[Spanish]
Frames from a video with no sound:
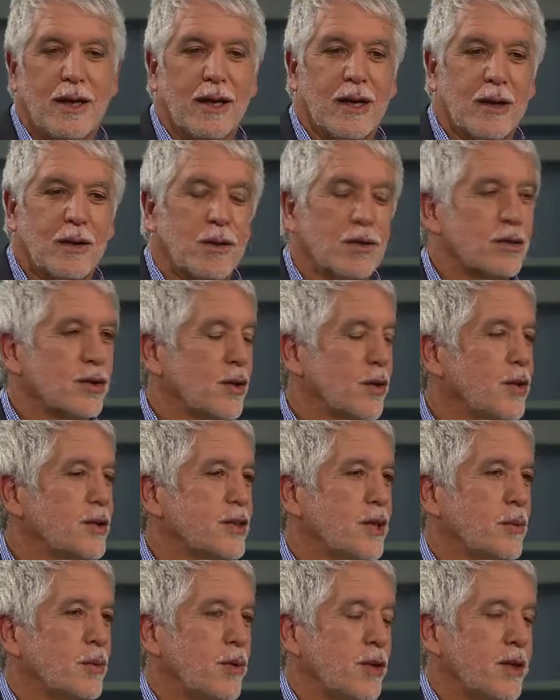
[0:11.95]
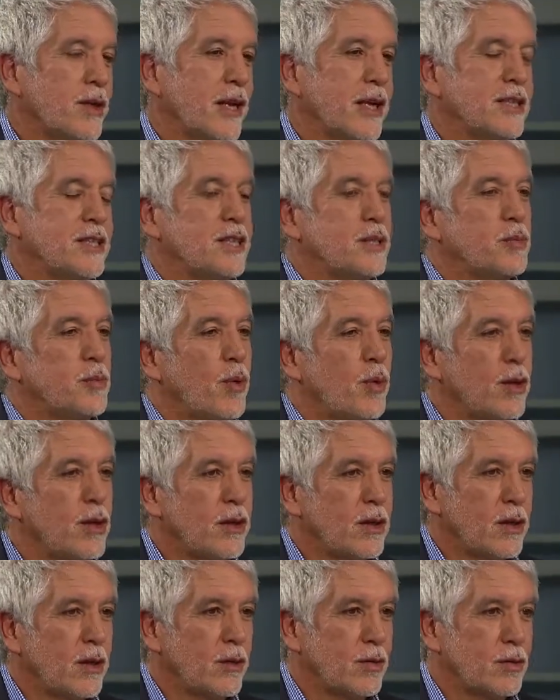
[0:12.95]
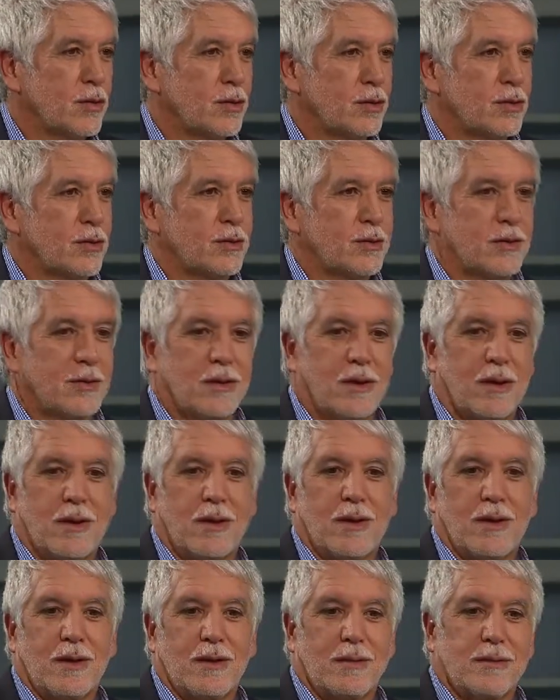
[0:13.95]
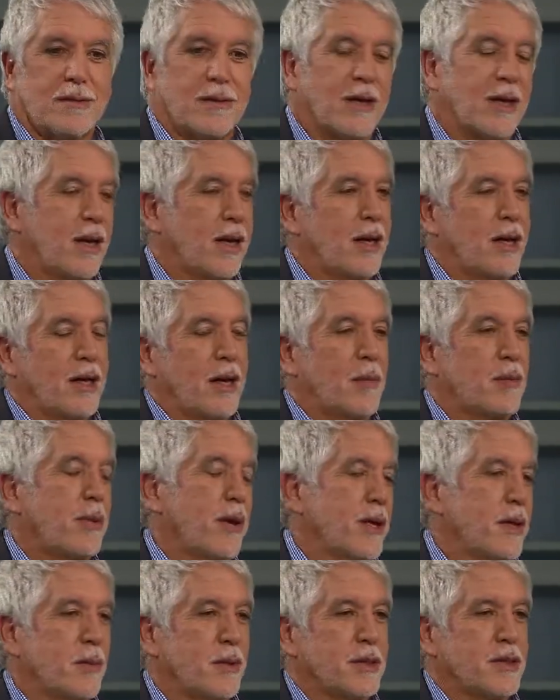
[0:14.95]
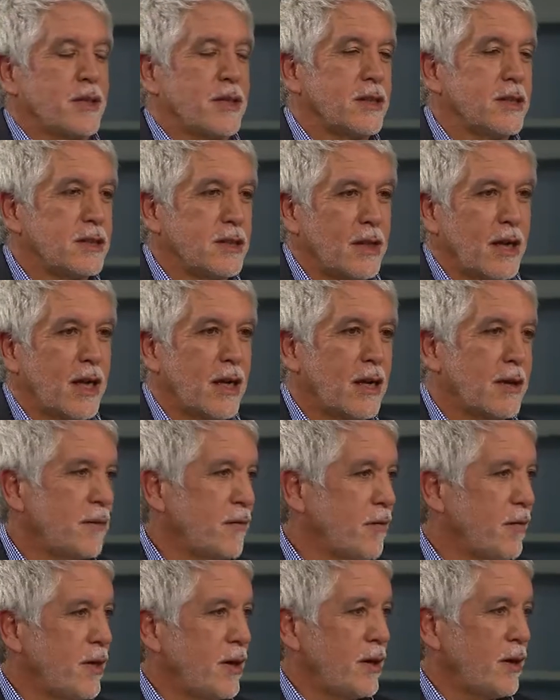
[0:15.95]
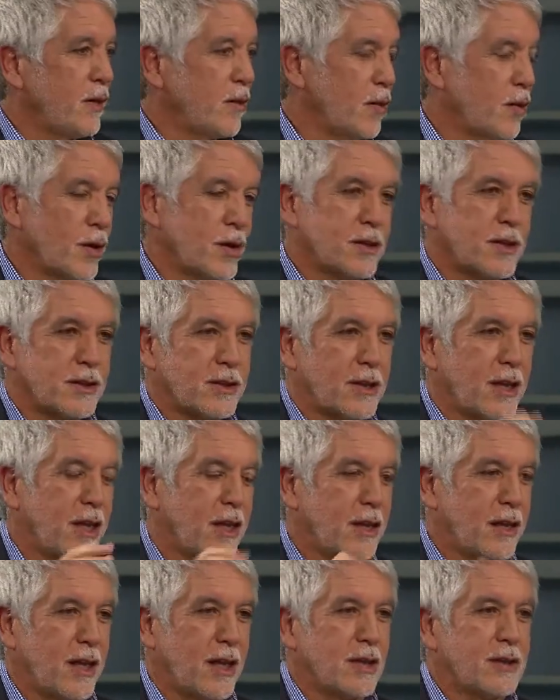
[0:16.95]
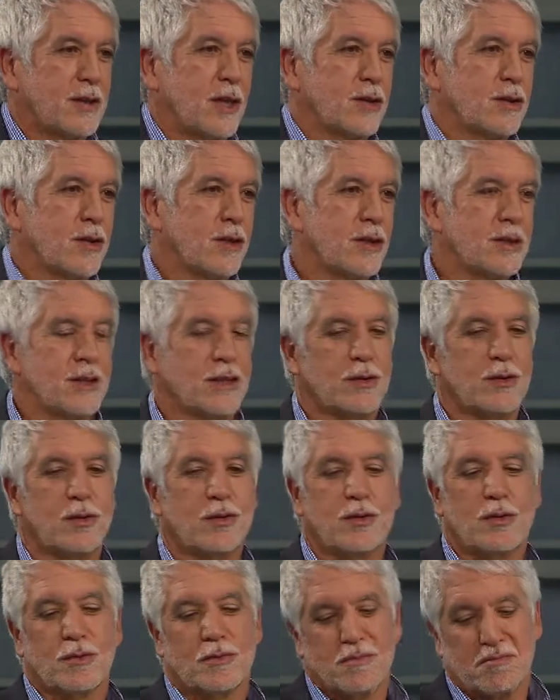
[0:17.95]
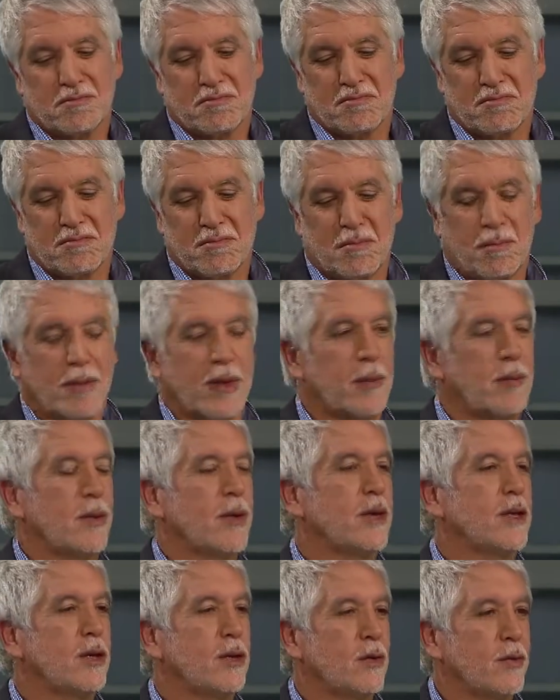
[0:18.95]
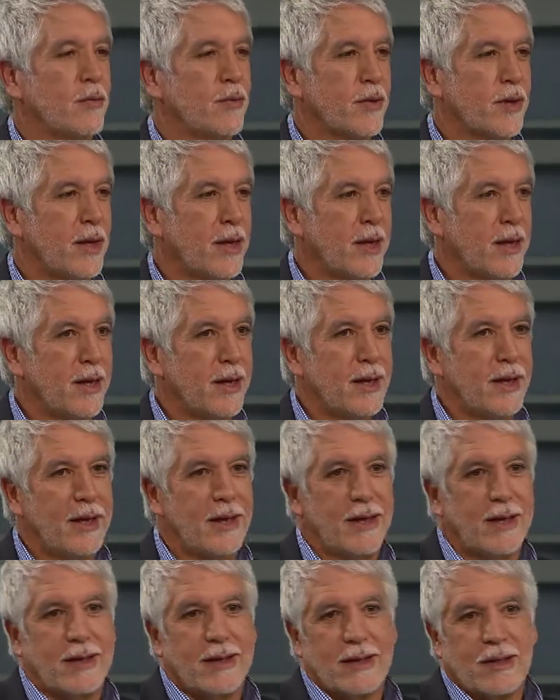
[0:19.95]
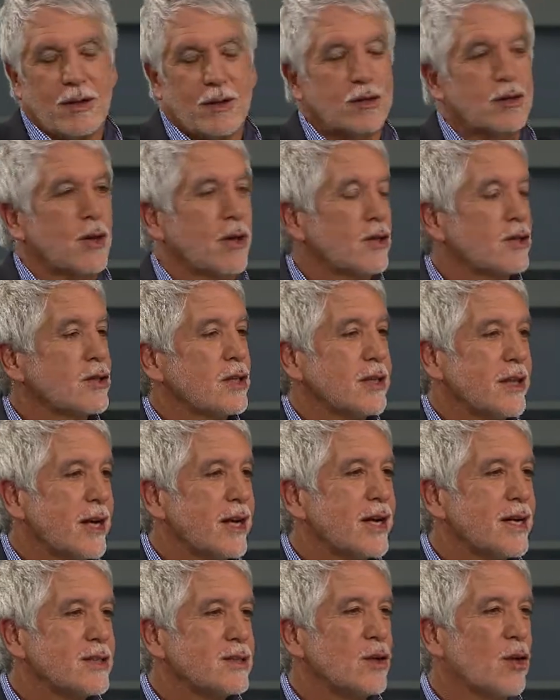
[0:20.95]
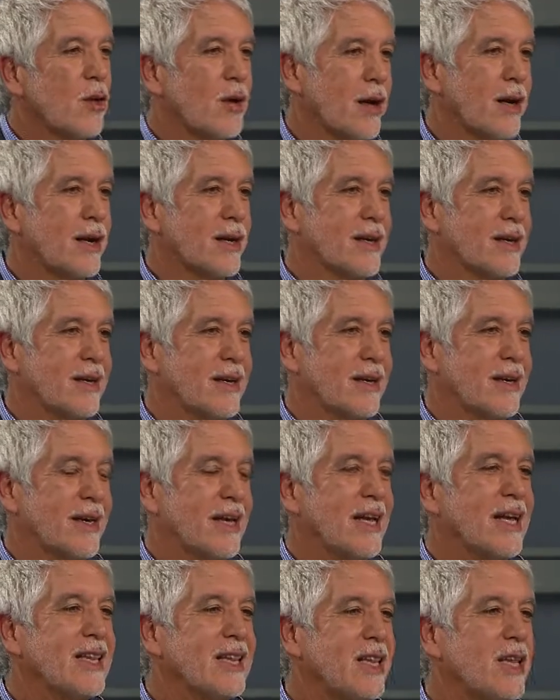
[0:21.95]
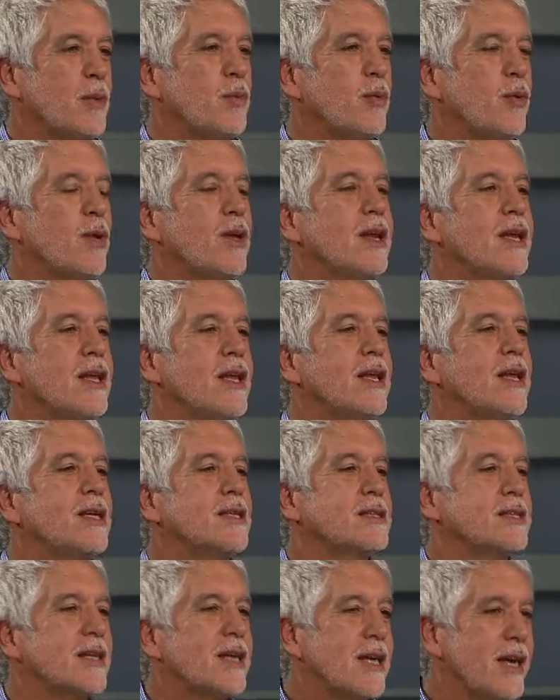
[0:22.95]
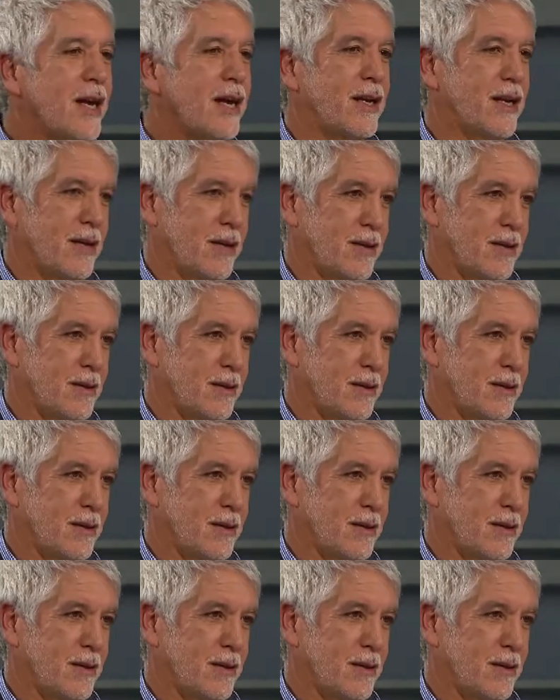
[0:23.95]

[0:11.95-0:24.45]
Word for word: Hay unos señores que por intereses políticos, de campaña presidencial, en fin, o lo que es estar interesados en ese asunto, bienvenido. Los ciudadanos tendrán que escoger qué tipo de líderes quieren.